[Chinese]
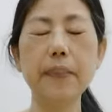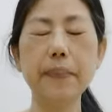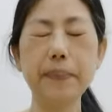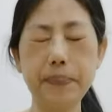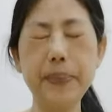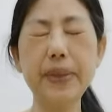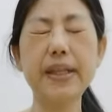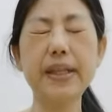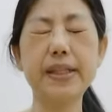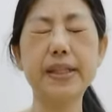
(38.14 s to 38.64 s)

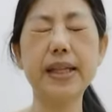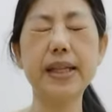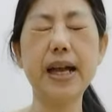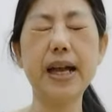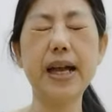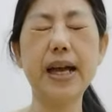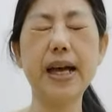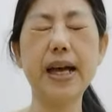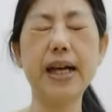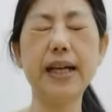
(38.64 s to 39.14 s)
闭
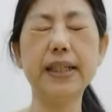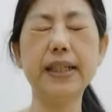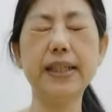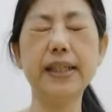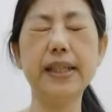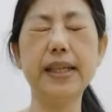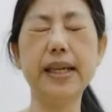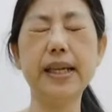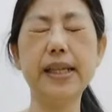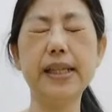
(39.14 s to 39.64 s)
上
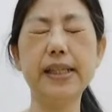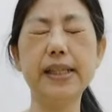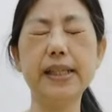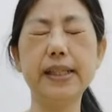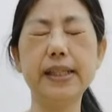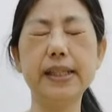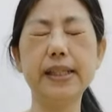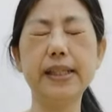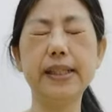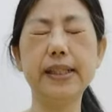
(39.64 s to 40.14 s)
眼
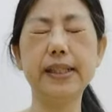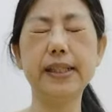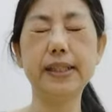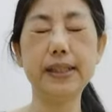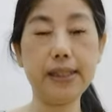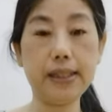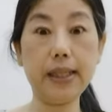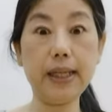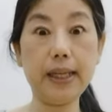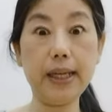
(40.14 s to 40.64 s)
睛，
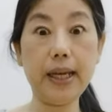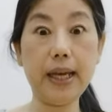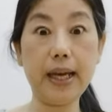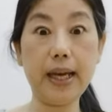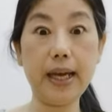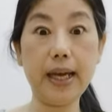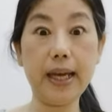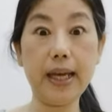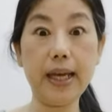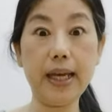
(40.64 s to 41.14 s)
睁
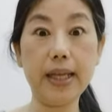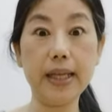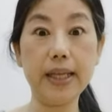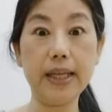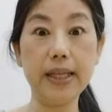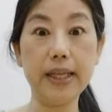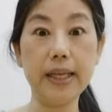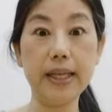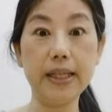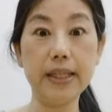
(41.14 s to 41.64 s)
开
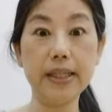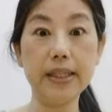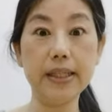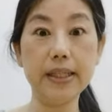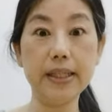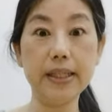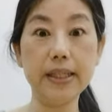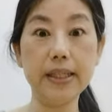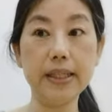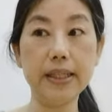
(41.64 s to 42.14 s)
眼
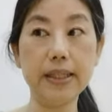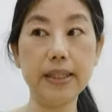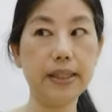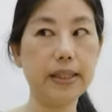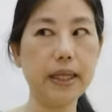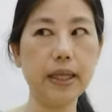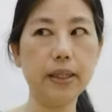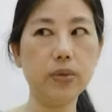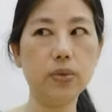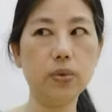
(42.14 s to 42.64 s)
睛，
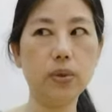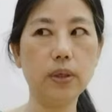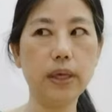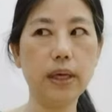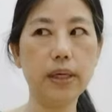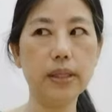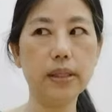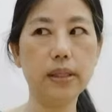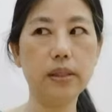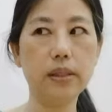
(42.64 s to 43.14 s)
向左
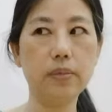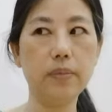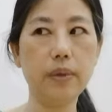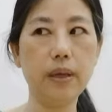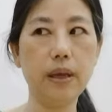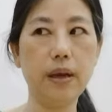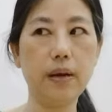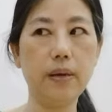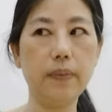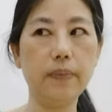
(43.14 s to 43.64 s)
看十
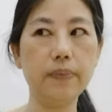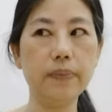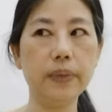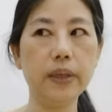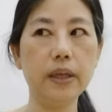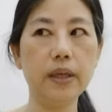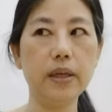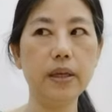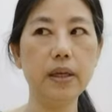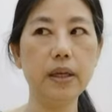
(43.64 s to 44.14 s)
秒，
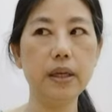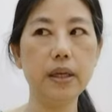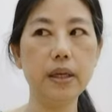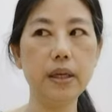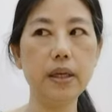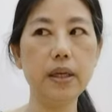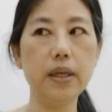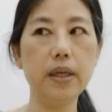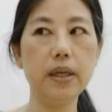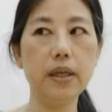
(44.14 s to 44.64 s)

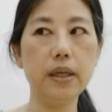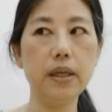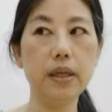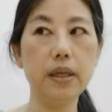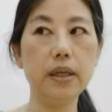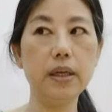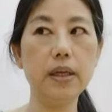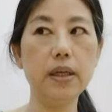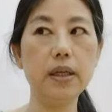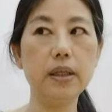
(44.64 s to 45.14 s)
一
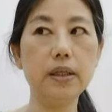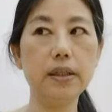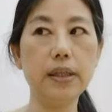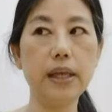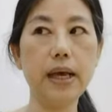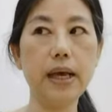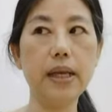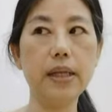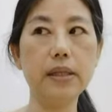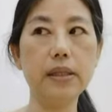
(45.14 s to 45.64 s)
二
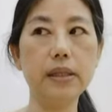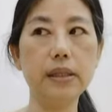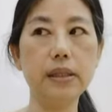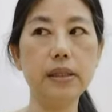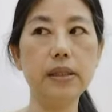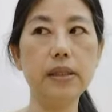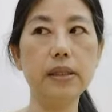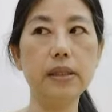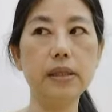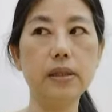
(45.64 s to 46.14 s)
三
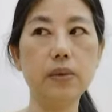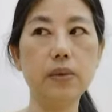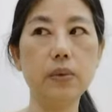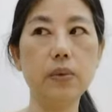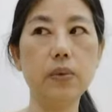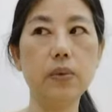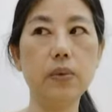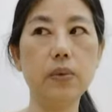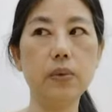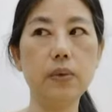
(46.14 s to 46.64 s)
四
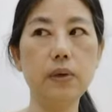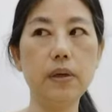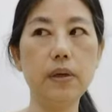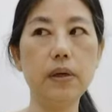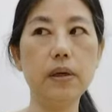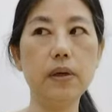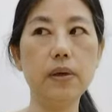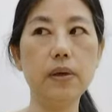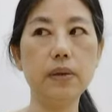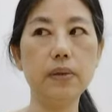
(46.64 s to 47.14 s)
五
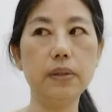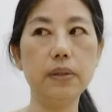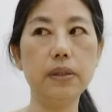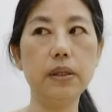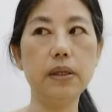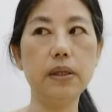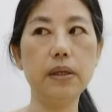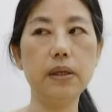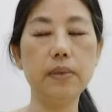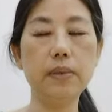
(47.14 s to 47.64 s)
六
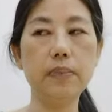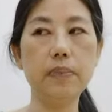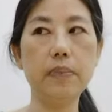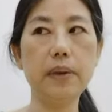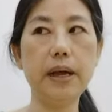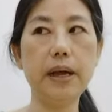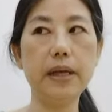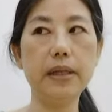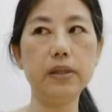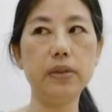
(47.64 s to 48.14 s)
七
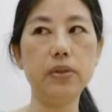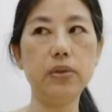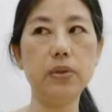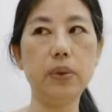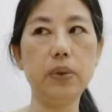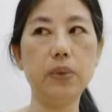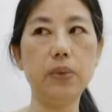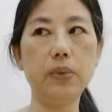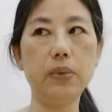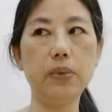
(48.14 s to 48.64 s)
八
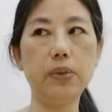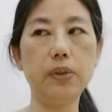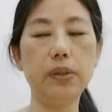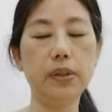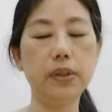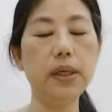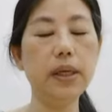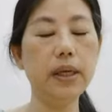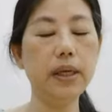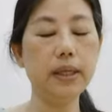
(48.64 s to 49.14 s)
九
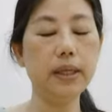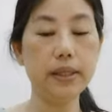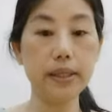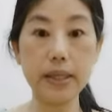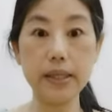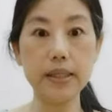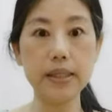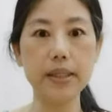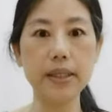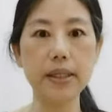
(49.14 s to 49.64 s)
十，
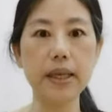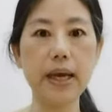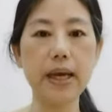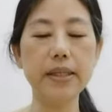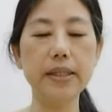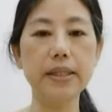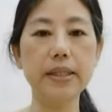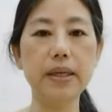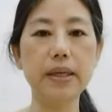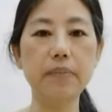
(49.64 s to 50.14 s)
眼睛
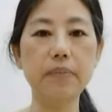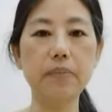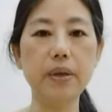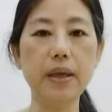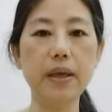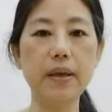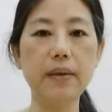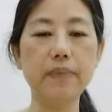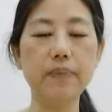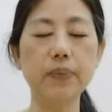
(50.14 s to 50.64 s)
看前
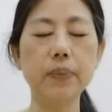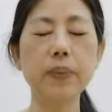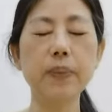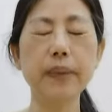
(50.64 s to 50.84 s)
面。